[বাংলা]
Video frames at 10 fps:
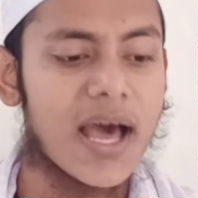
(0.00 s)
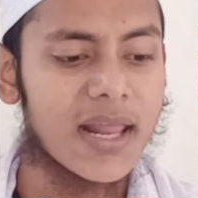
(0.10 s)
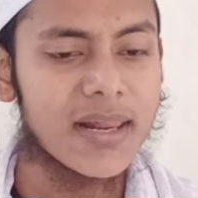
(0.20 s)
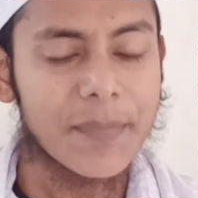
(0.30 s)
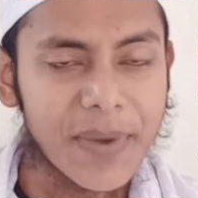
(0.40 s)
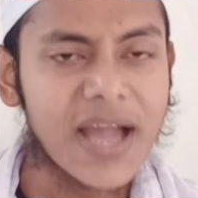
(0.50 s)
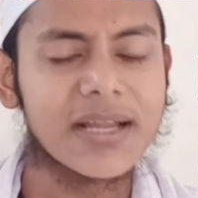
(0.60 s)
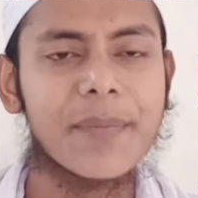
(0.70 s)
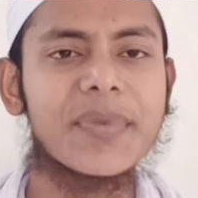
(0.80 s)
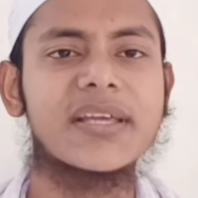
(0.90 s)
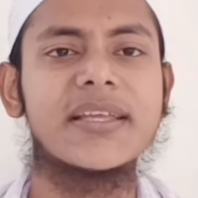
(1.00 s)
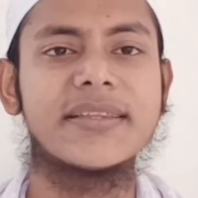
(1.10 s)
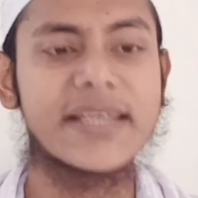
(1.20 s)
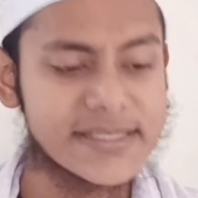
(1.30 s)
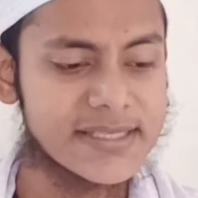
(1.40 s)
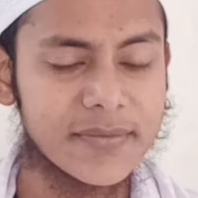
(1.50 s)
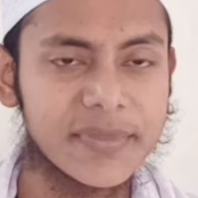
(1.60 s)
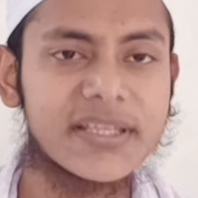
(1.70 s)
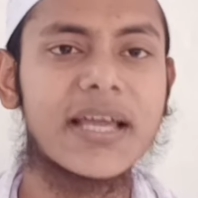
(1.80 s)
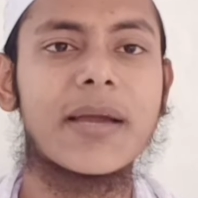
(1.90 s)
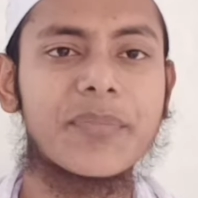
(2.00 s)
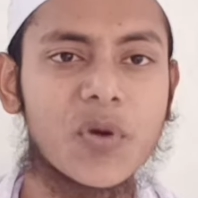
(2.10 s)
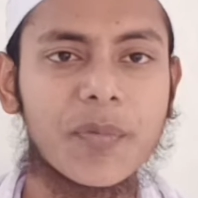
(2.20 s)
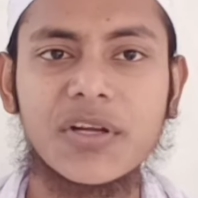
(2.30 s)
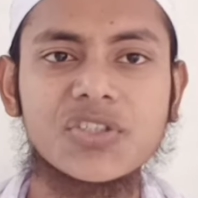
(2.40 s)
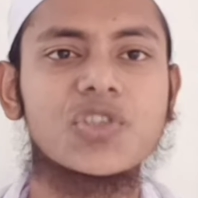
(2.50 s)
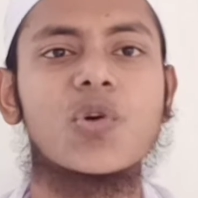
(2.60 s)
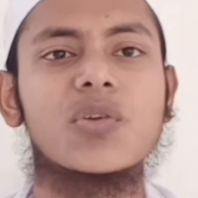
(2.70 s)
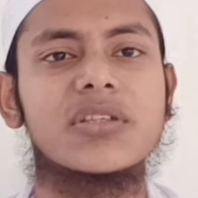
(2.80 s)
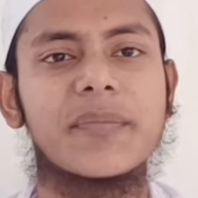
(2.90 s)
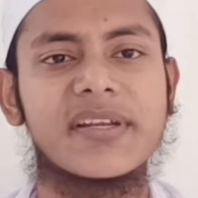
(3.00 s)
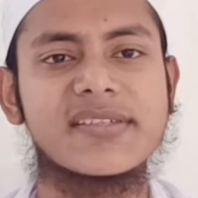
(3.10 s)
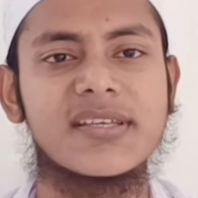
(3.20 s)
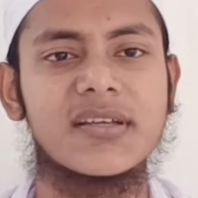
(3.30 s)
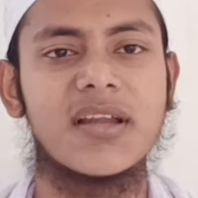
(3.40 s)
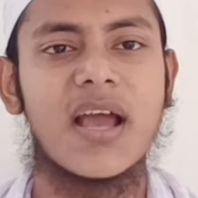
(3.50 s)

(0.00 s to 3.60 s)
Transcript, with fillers: আল্লাহ পাক আপনাকে দিয়েছেন বিদায় আপনি উপার্জন করতে পেরেছেন